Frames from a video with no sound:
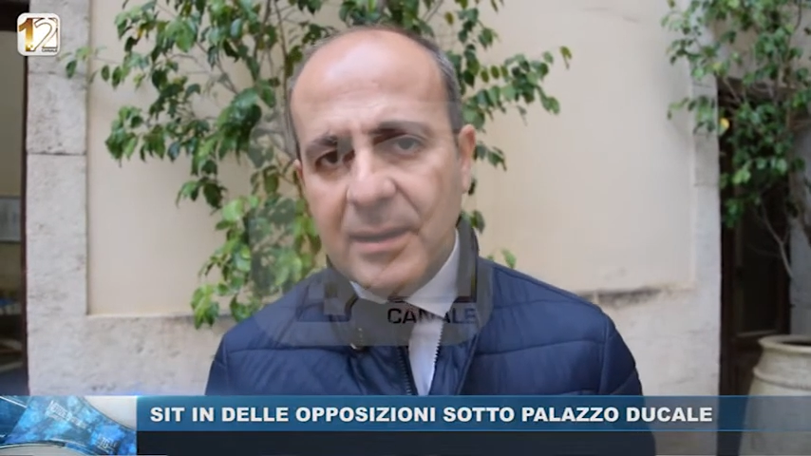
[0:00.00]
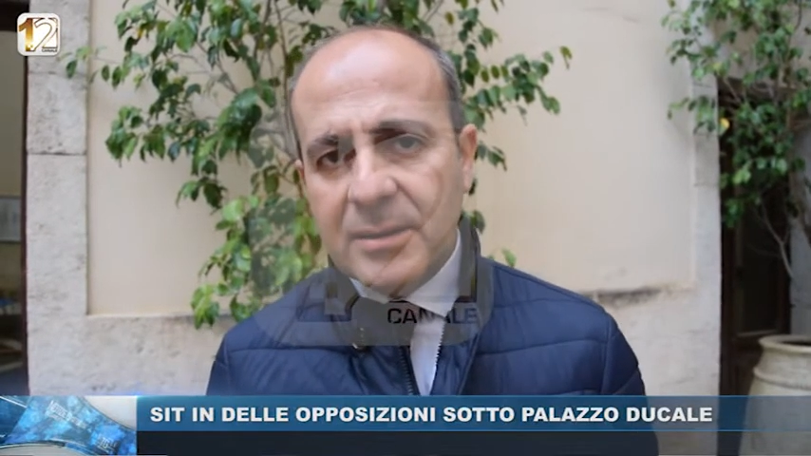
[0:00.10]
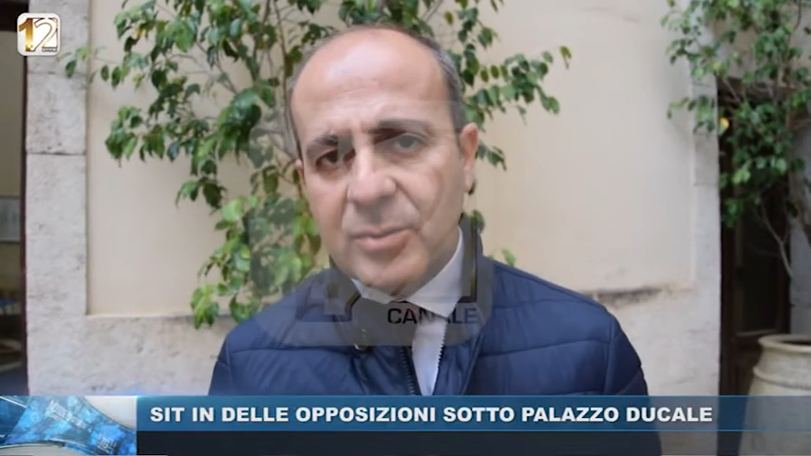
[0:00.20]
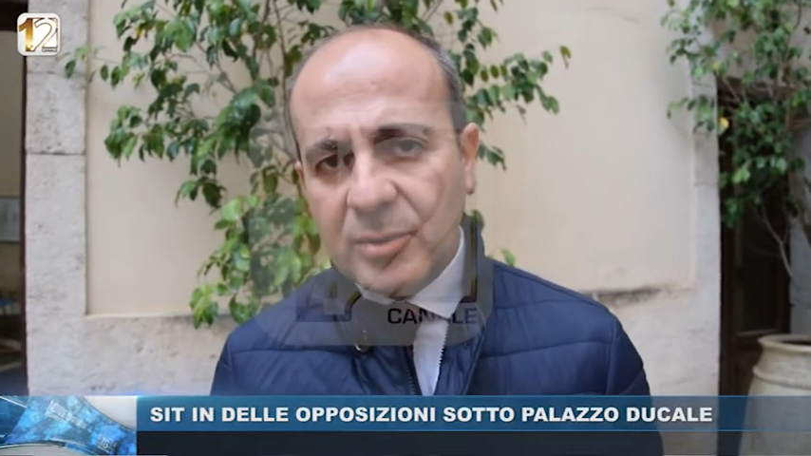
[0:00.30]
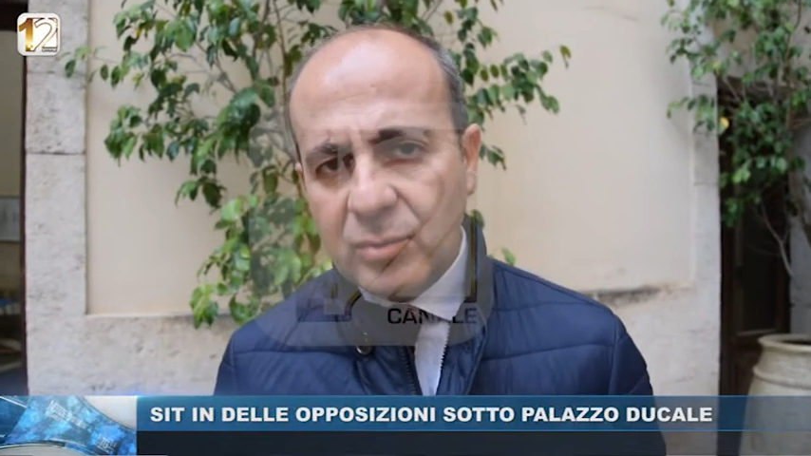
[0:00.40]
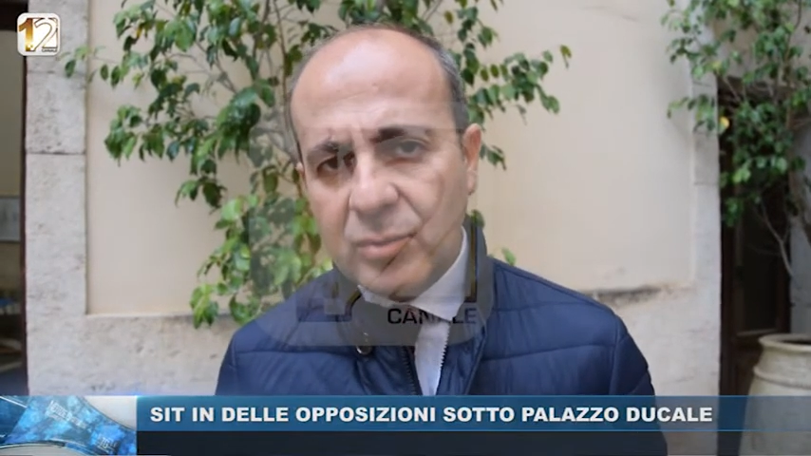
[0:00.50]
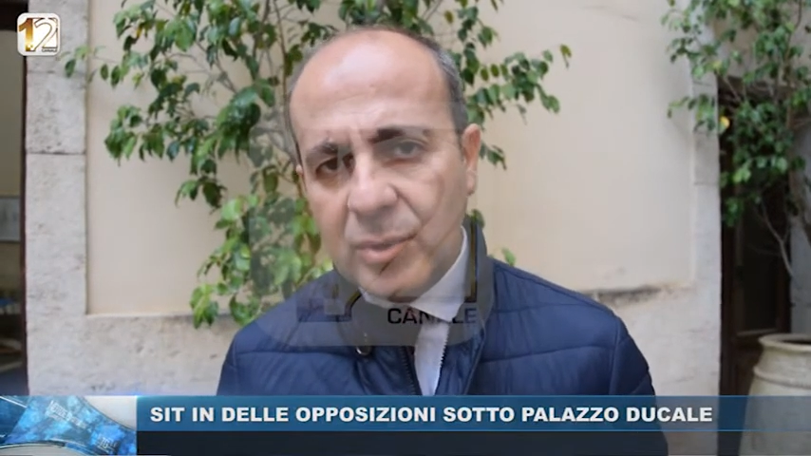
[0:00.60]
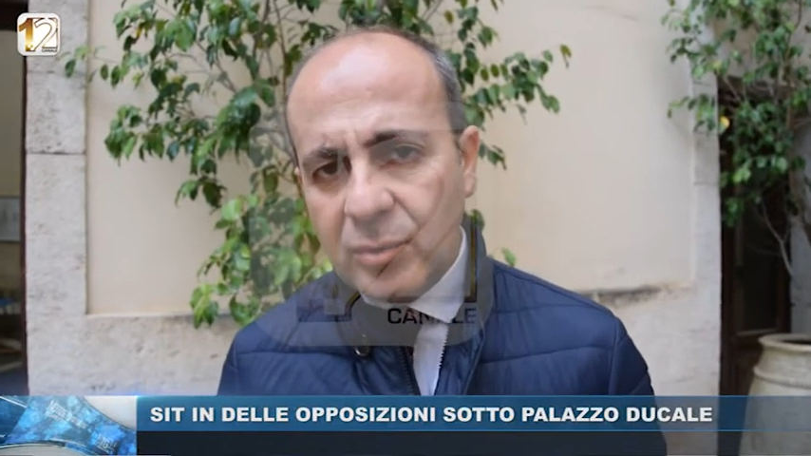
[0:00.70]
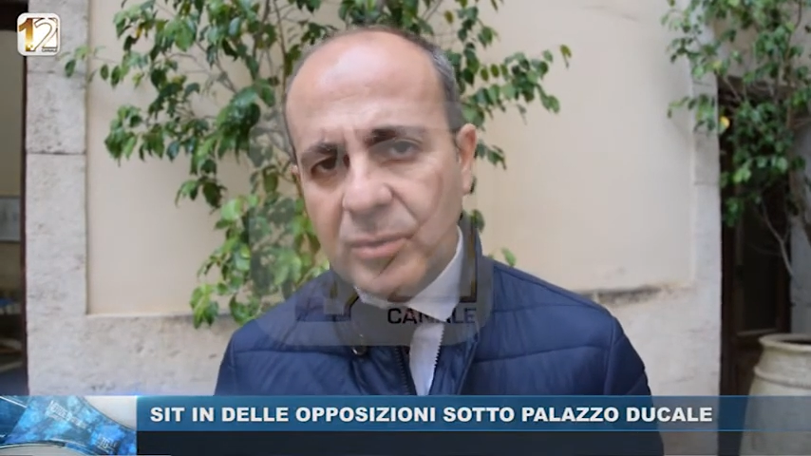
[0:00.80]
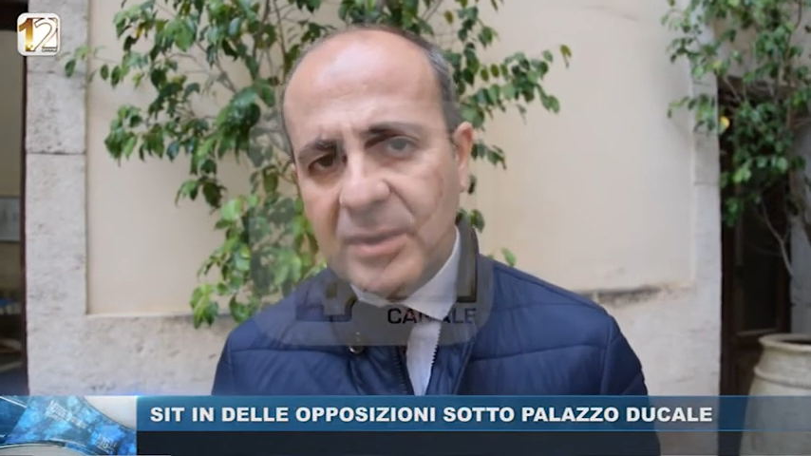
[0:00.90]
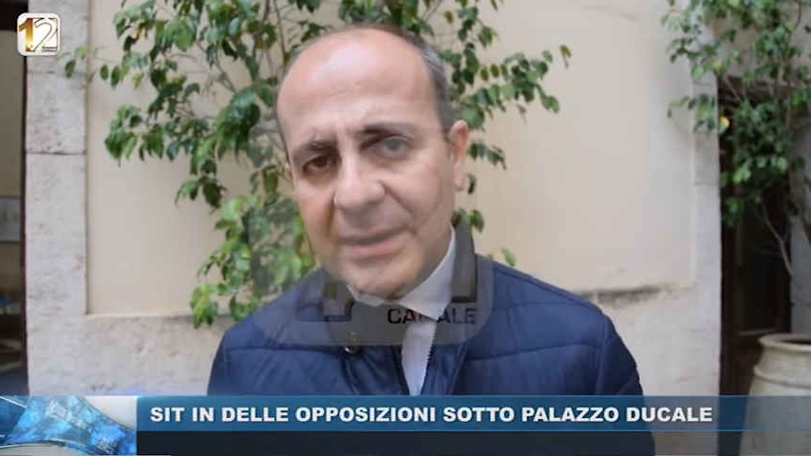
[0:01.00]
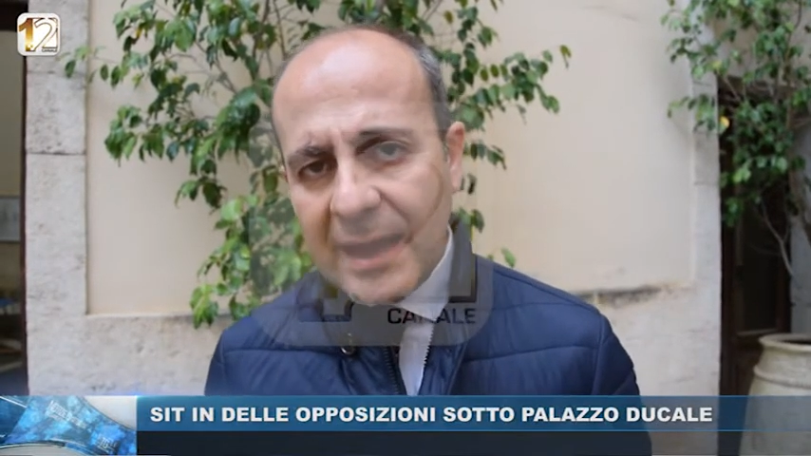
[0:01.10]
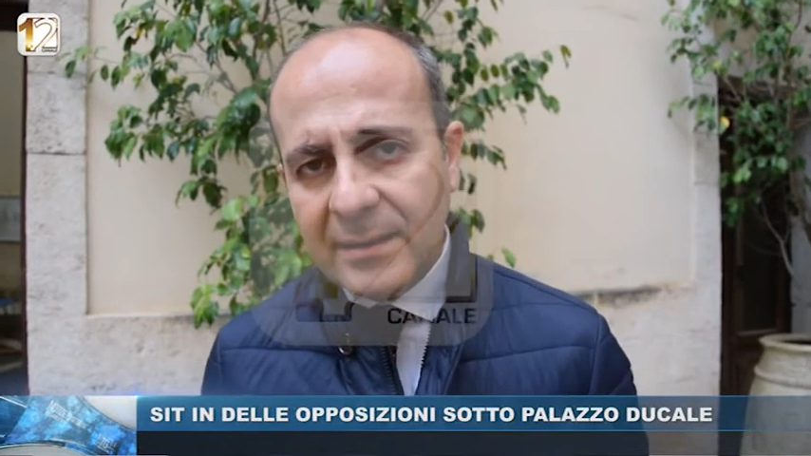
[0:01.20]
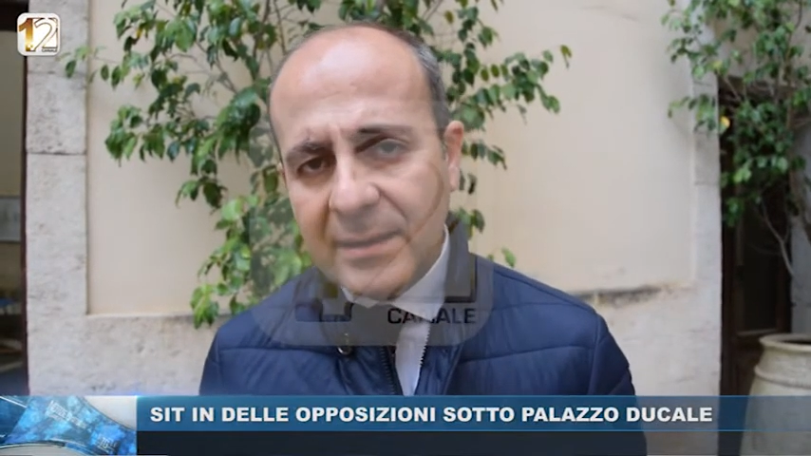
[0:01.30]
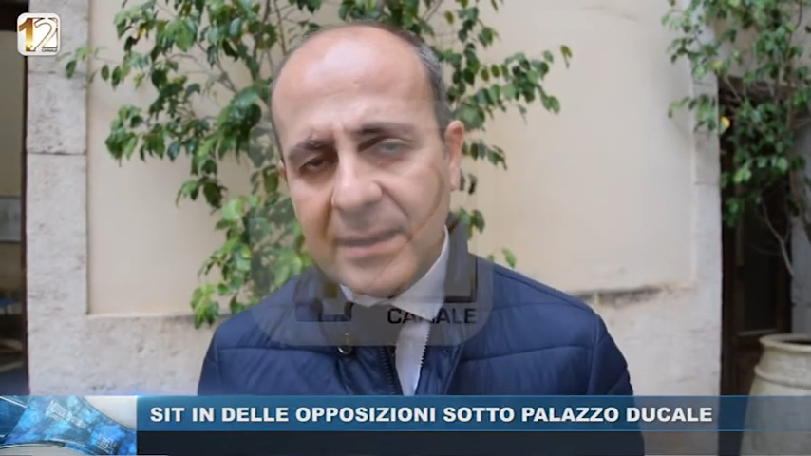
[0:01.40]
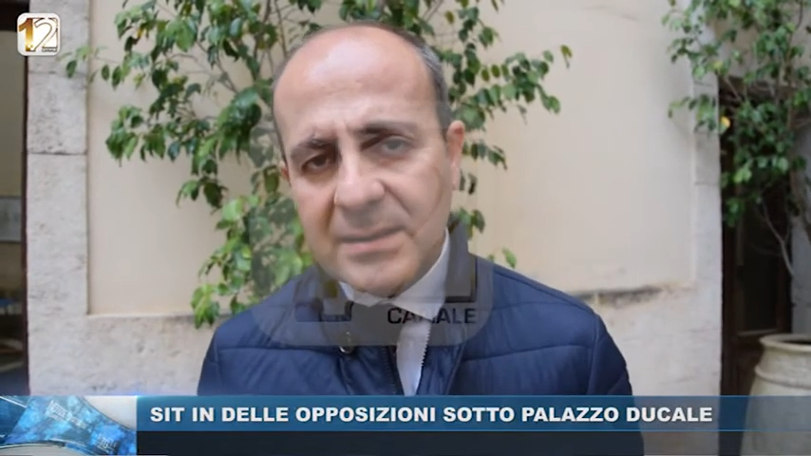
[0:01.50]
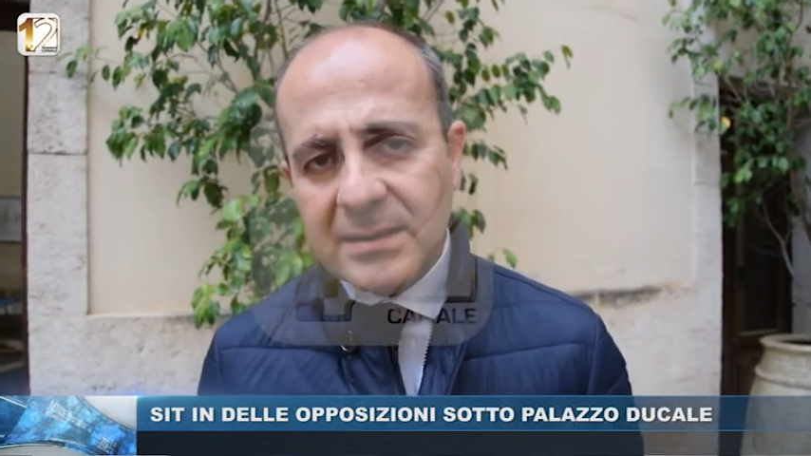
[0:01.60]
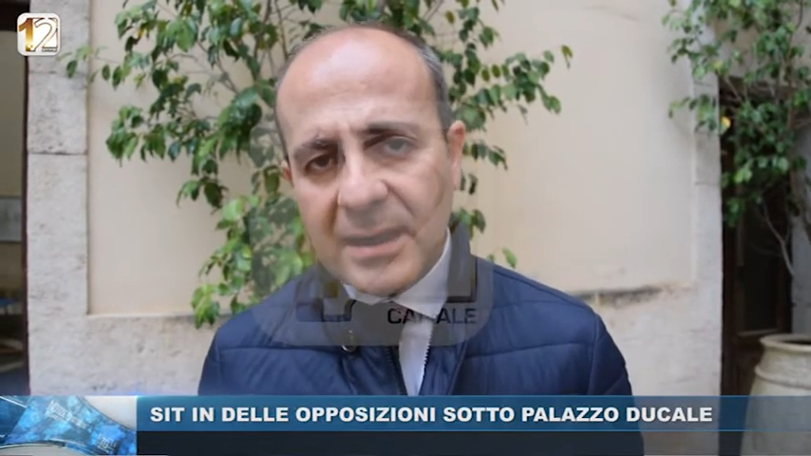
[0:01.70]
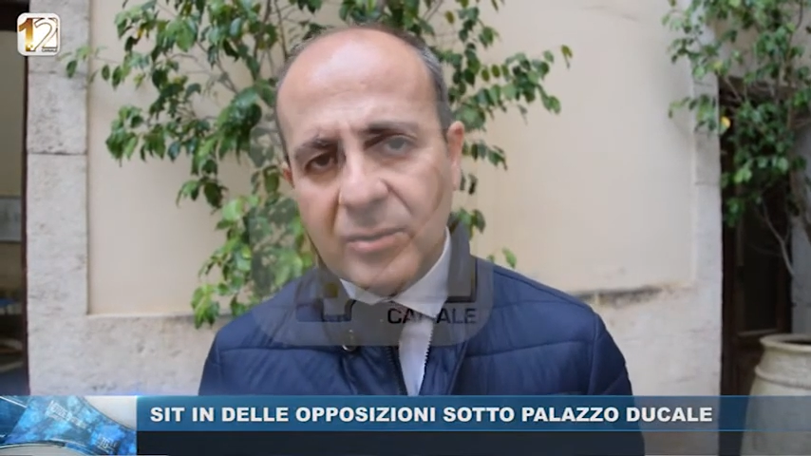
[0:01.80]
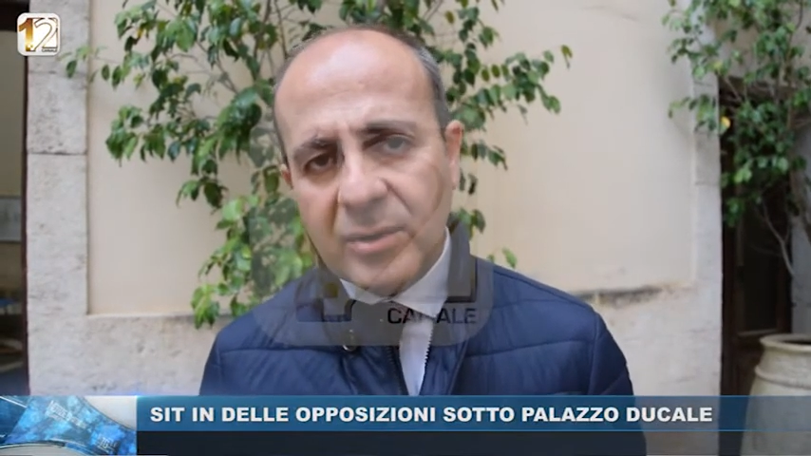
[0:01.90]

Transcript: soprattutto di tutti i danni che si stanno